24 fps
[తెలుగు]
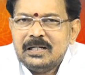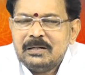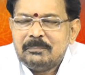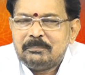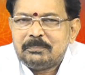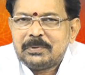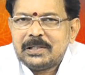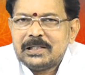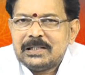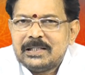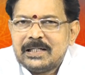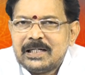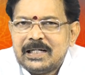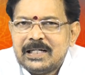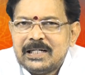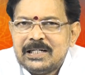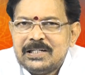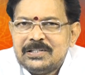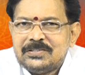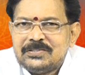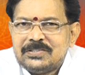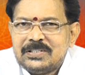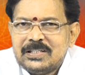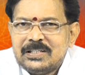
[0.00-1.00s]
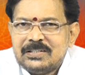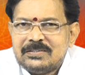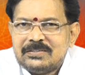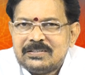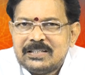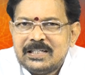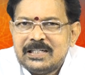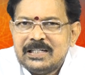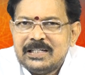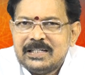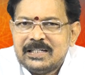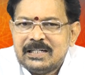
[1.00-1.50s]
ఏప్రిల్ దగ్గర నుంచి
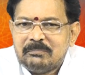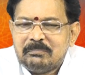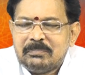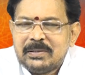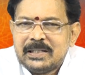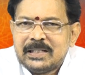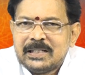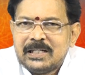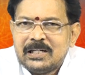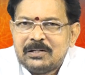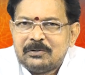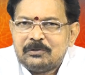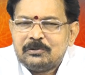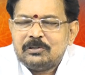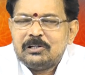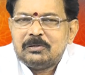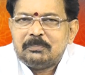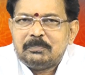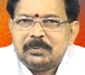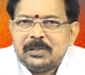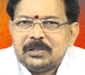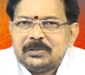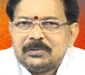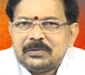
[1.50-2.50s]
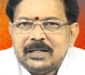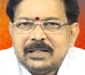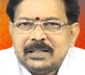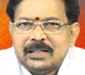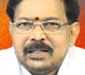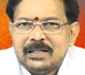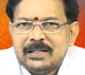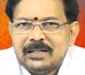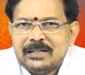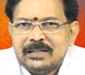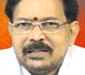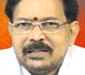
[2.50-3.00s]
శని డెబ్భై నాలుగు రోజుల పాటు ఆయన